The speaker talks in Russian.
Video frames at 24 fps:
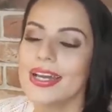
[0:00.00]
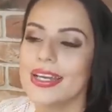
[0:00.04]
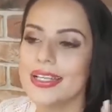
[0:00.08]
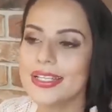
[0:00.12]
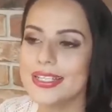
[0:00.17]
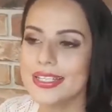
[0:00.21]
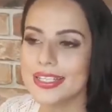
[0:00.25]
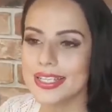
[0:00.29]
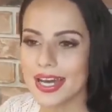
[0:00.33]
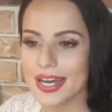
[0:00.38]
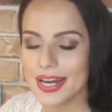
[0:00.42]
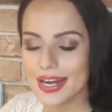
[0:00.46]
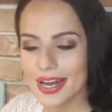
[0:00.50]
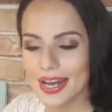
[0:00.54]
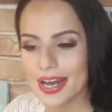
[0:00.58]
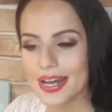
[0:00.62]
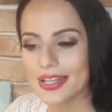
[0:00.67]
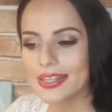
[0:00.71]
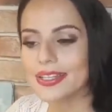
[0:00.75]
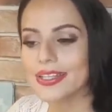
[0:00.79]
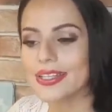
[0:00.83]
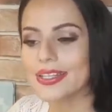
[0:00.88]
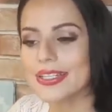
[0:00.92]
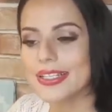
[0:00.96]

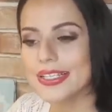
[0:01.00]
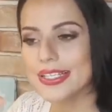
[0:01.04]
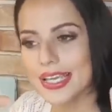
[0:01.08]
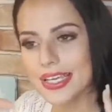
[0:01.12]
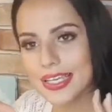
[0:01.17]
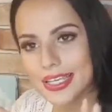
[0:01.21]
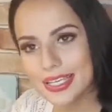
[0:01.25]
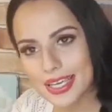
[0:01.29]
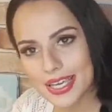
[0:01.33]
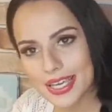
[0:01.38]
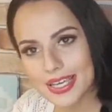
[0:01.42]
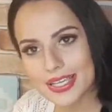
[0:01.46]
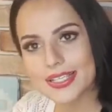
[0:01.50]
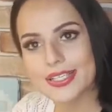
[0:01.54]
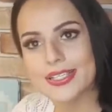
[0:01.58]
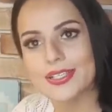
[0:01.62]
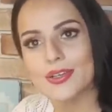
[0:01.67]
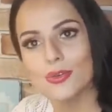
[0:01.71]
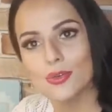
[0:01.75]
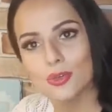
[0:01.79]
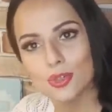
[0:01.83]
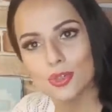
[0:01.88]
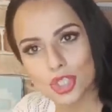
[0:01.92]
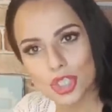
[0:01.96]
ресторан, где
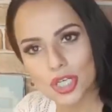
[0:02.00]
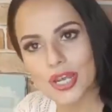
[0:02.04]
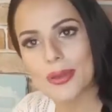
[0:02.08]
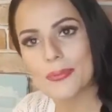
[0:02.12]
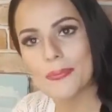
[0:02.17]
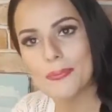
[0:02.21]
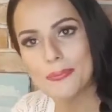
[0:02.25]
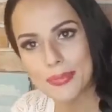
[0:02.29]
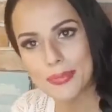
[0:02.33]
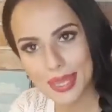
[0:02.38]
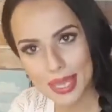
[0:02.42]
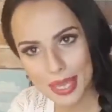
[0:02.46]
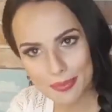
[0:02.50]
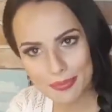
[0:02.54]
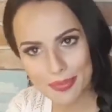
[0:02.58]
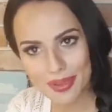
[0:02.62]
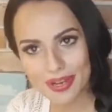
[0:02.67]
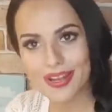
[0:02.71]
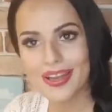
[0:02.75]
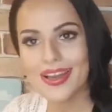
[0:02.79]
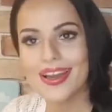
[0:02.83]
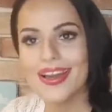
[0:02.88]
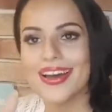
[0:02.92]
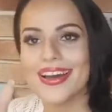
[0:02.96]
есть уже
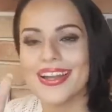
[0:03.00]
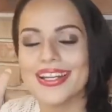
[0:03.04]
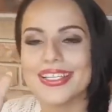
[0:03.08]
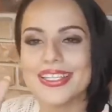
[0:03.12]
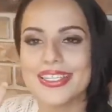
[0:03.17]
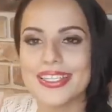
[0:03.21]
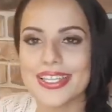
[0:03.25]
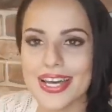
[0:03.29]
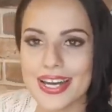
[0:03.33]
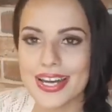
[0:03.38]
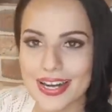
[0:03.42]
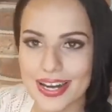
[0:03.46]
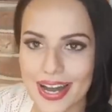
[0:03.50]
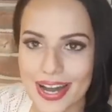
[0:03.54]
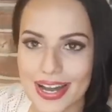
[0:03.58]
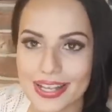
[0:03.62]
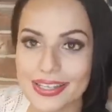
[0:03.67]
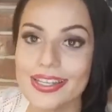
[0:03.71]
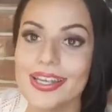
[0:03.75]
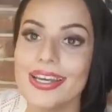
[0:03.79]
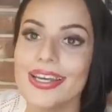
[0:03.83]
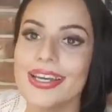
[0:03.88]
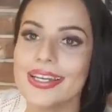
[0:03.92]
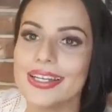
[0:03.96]
мебель,
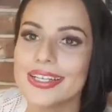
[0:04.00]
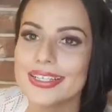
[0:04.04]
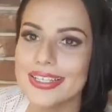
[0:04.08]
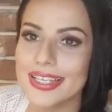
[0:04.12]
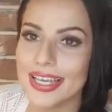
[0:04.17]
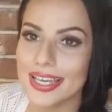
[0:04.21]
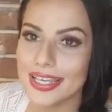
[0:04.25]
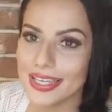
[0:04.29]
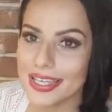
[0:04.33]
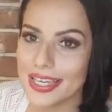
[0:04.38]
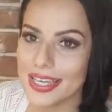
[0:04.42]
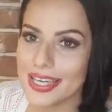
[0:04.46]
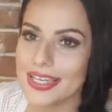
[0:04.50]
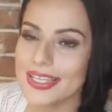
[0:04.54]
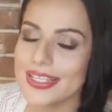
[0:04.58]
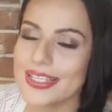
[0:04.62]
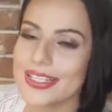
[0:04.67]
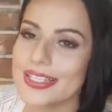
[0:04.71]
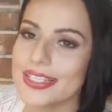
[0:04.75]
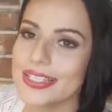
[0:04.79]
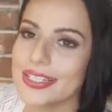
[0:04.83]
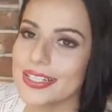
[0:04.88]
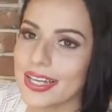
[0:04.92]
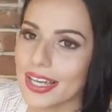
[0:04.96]
ресторан, где
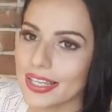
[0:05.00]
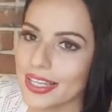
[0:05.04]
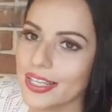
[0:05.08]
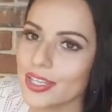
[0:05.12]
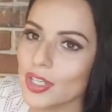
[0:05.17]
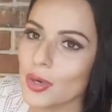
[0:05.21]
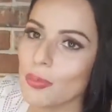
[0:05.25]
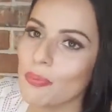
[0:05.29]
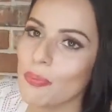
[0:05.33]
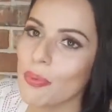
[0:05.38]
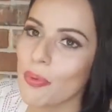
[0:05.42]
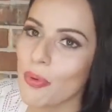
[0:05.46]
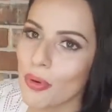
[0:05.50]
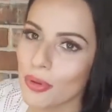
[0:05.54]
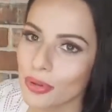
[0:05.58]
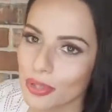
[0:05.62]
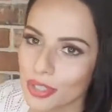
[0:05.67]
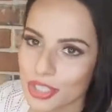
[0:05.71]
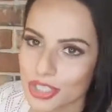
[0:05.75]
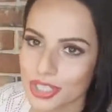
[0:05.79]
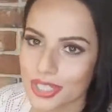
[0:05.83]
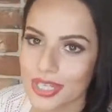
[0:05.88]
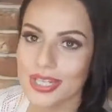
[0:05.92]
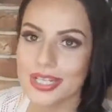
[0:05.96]
есть э, какие-то
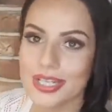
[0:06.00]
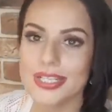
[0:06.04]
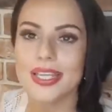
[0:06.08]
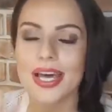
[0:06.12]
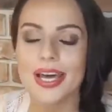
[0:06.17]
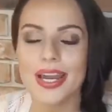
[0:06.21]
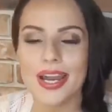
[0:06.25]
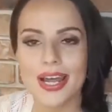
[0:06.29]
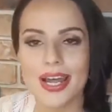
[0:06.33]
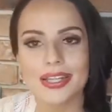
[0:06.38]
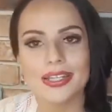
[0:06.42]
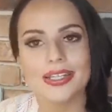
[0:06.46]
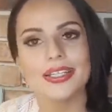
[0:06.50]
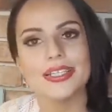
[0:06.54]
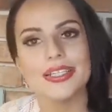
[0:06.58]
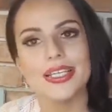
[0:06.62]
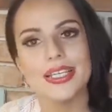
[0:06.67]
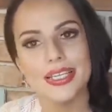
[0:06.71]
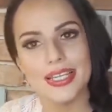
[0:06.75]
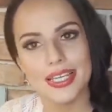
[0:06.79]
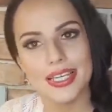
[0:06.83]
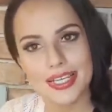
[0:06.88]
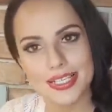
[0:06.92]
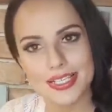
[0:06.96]
полочки, ресторан,
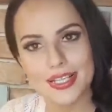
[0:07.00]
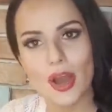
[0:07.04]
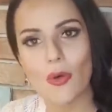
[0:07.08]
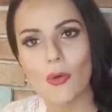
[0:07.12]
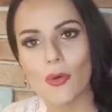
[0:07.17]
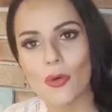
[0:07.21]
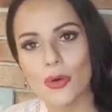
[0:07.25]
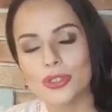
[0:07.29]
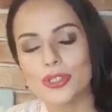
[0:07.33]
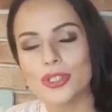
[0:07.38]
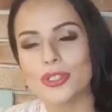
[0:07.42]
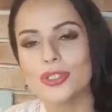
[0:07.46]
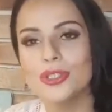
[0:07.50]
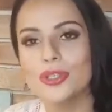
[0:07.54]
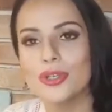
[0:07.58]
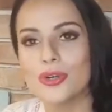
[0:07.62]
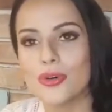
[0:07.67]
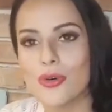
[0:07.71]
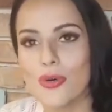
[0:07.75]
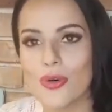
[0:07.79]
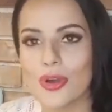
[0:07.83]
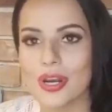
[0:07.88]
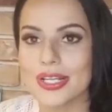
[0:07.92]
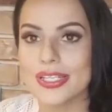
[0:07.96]
где есть какой-то
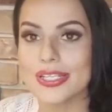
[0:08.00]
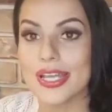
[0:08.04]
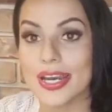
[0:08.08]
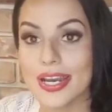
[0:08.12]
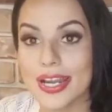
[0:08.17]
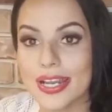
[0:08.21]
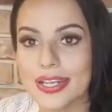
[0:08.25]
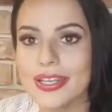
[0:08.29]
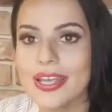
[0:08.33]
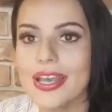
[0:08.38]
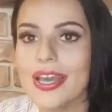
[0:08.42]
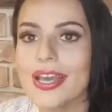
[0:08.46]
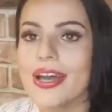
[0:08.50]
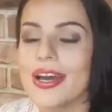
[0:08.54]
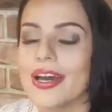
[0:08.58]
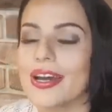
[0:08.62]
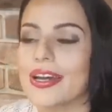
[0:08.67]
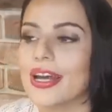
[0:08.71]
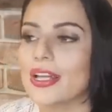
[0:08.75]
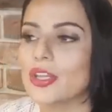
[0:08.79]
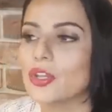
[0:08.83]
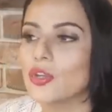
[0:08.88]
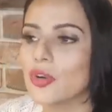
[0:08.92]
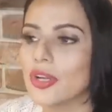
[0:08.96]
декор, ресторан,
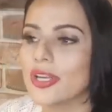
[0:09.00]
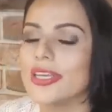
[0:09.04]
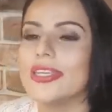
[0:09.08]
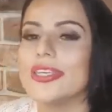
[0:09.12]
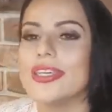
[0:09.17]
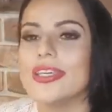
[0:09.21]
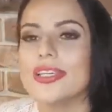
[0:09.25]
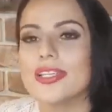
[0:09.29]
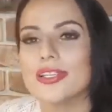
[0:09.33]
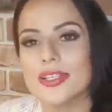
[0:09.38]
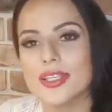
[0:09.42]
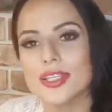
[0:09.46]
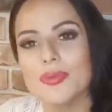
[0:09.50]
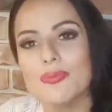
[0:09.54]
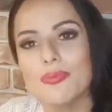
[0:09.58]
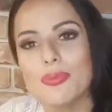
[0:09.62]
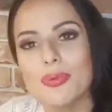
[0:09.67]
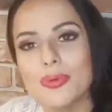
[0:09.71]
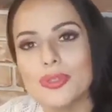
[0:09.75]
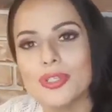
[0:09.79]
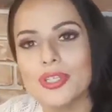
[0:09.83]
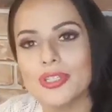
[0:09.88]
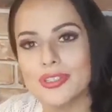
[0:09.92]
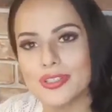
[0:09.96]
который не, не
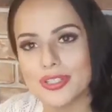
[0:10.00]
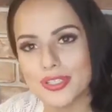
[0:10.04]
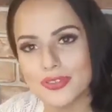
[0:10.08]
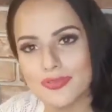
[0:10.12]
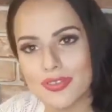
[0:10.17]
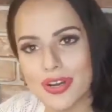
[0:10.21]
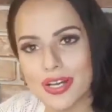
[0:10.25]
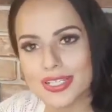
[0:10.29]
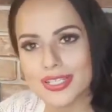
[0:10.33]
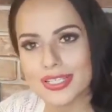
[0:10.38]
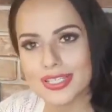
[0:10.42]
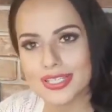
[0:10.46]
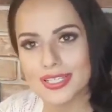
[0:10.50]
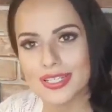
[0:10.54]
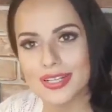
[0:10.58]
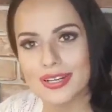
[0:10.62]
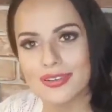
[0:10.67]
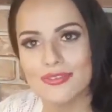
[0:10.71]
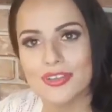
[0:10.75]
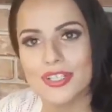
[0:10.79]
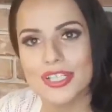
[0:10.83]
будет из вас э,